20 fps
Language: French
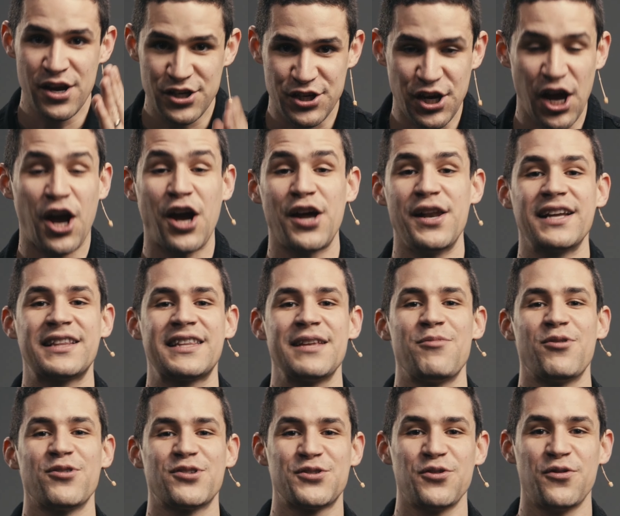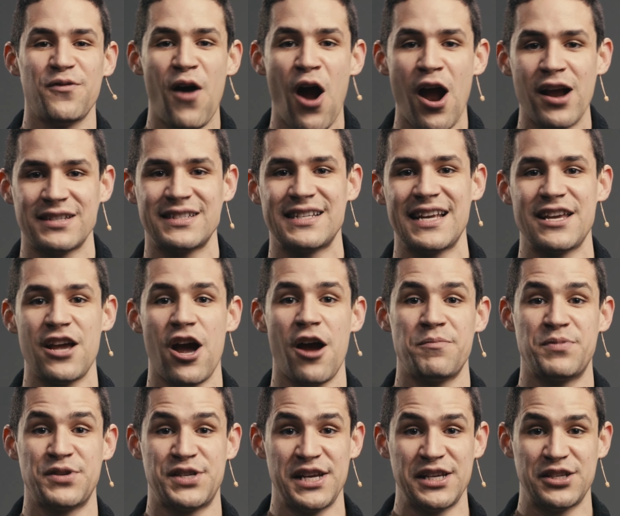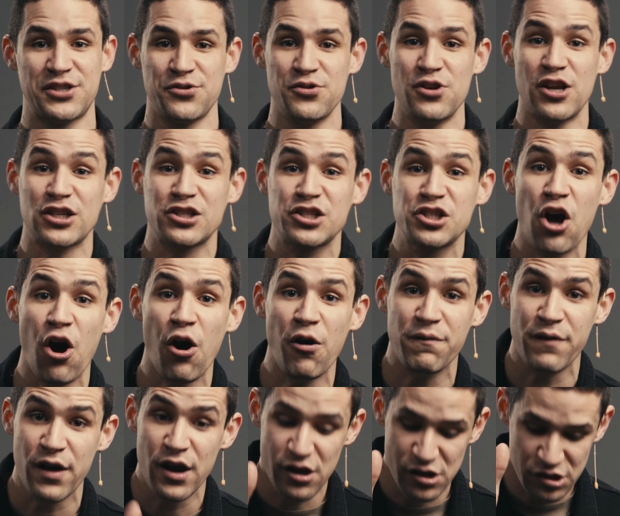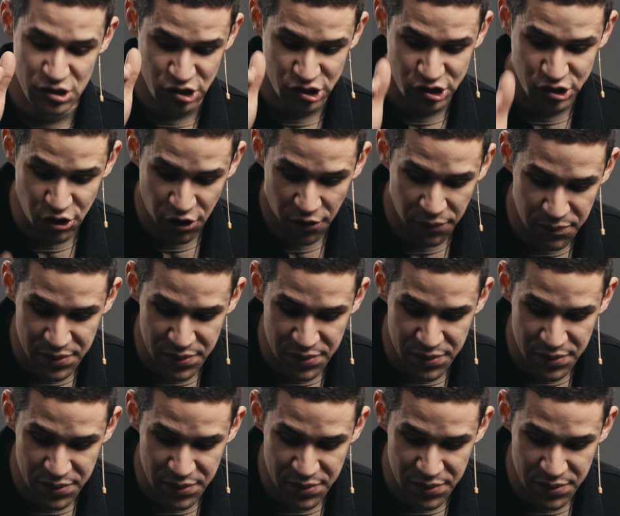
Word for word: je reconnais que tu es mon Sauveur, Seigneur, puis Jésus le sauve sur